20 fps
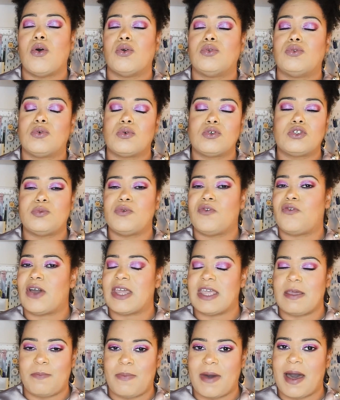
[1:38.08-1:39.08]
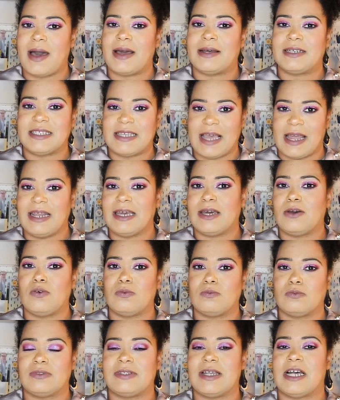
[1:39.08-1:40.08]
donc je me voyais pas galérer au
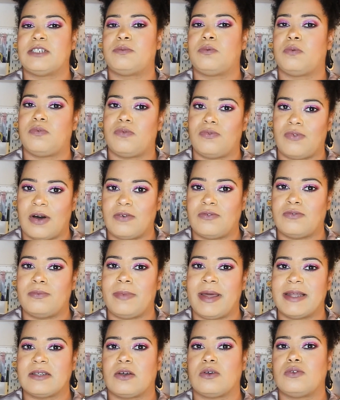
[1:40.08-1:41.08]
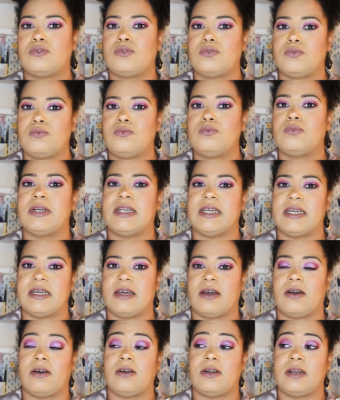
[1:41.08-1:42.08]
montage pour pouvoir vous mettre tous les,
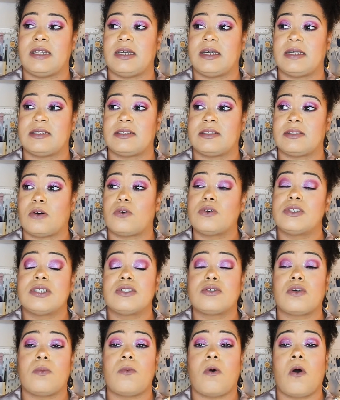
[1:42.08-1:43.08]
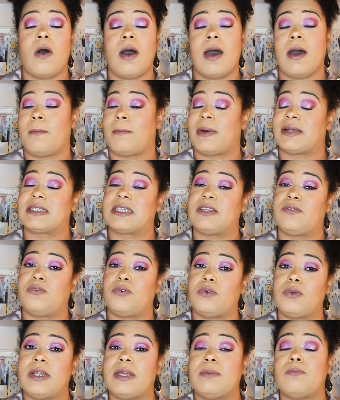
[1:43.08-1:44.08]
euh, les enregistrements parce qu'il
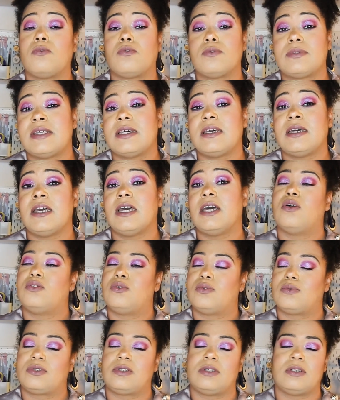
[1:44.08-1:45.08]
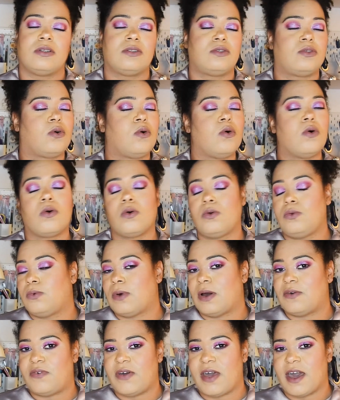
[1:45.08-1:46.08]
faut les monter, donc trop
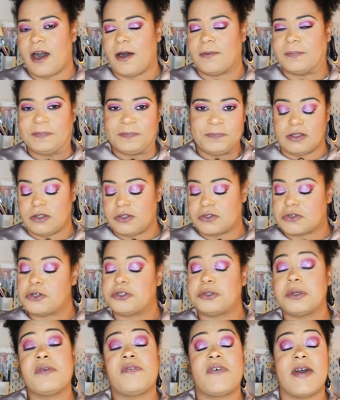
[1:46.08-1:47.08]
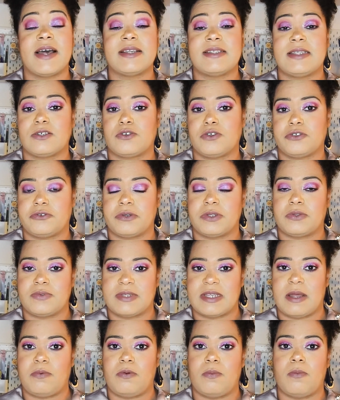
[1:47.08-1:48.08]
relou à faire. Ce que je vais faire, c'est que je vais tout
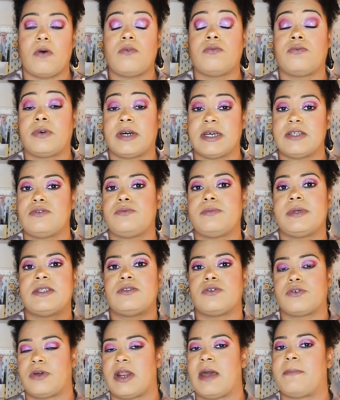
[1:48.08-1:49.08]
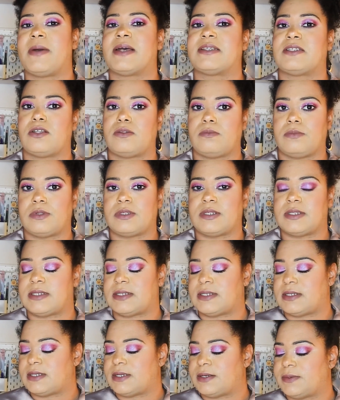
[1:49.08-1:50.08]
simplement vous résumer ce que la personne me
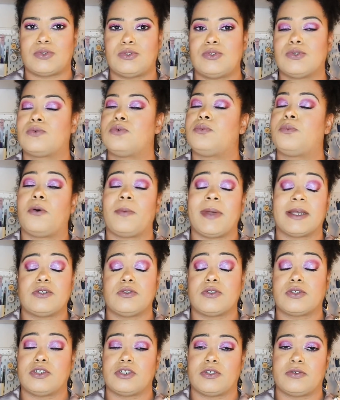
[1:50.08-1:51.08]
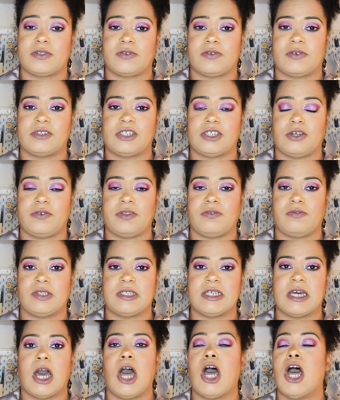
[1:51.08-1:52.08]
dit. Du coup, première chose que j'ai envie de vous
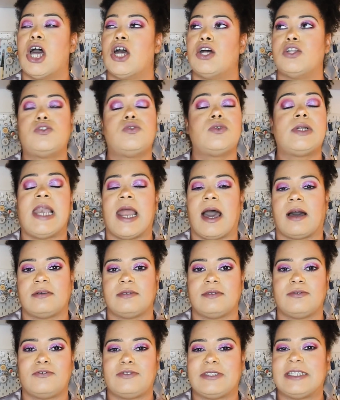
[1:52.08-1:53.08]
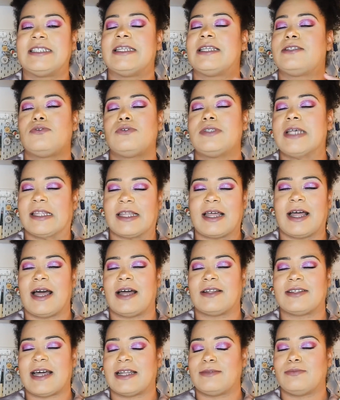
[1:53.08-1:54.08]
dire, toutes là, vous étiez tous en
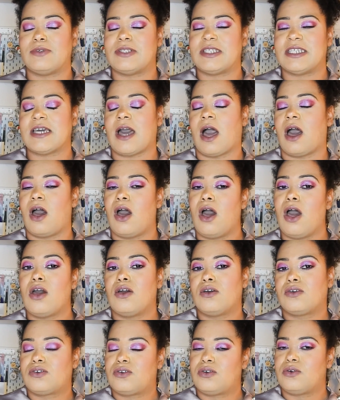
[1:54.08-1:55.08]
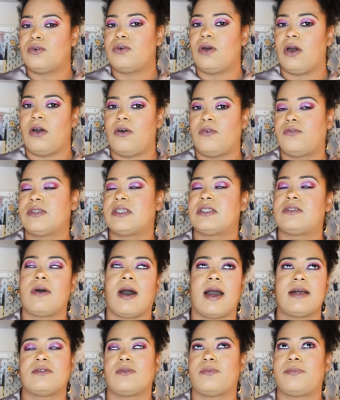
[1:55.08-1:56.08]
train de me dire que euh, vos
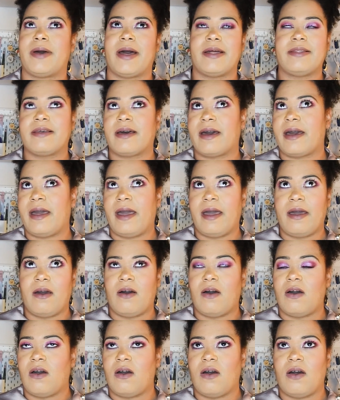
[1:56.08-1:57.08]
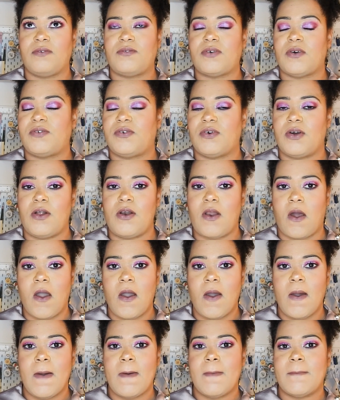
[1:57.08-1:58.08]
histoires, elles sont pas très euh, fofoles,
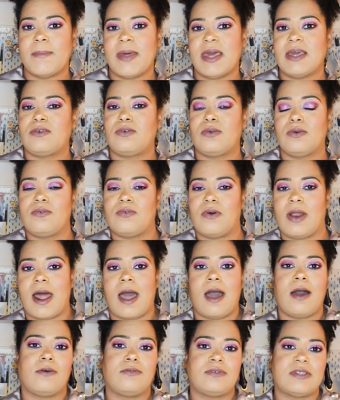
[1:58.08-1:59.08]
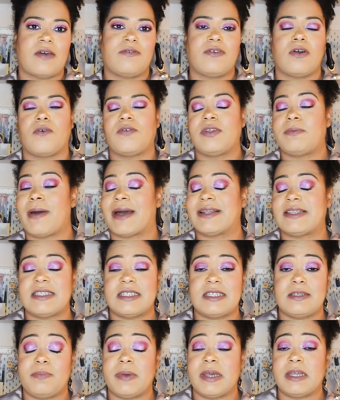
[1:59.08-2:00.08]
mais que voilà, vous aviez envie de
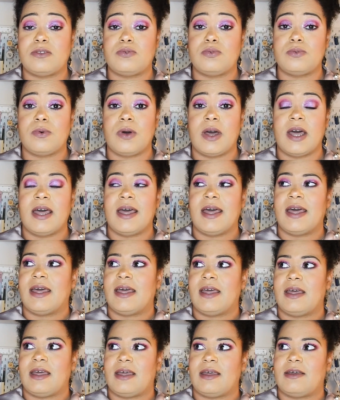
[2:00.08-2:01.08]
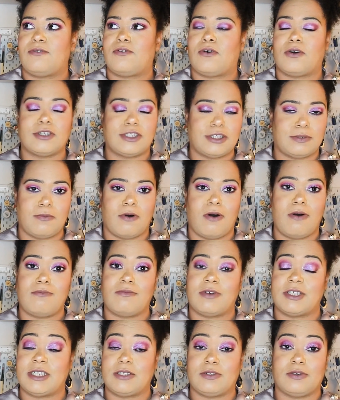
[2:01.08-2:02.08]
participer et tout. Franchement,
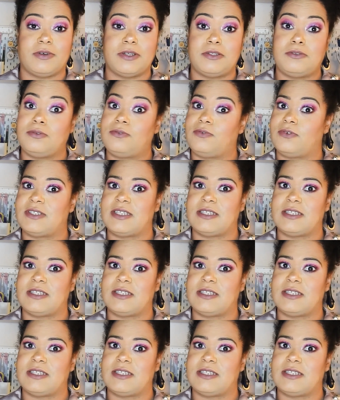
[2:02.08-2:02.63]
moi, j'ai trouvé toutes vos